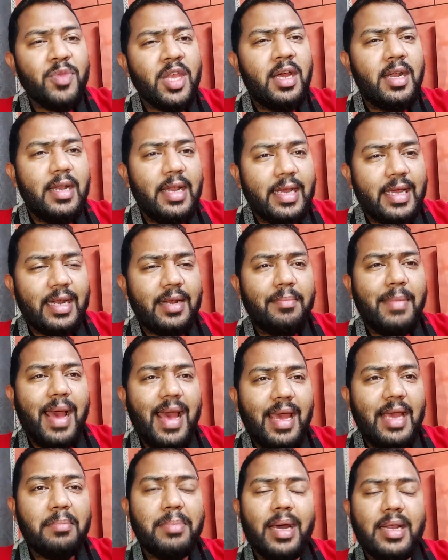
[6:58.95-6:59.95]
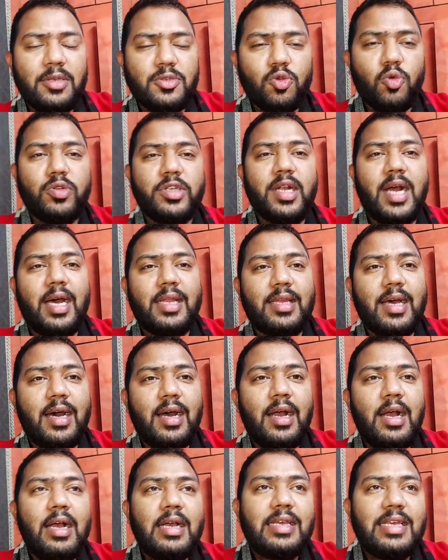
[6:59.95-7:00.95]
लेकिन मैं एक बार ये सोच रहा था
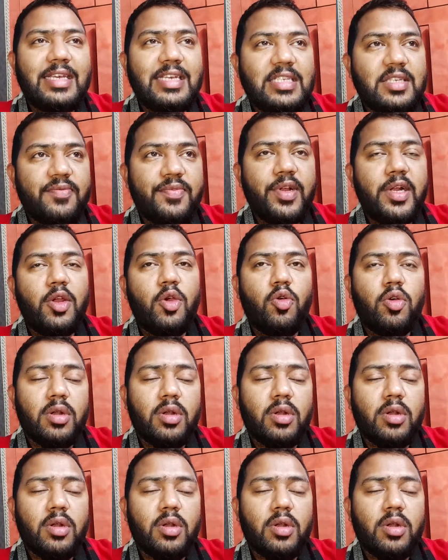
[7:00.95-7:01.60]
कि इस वीडियो को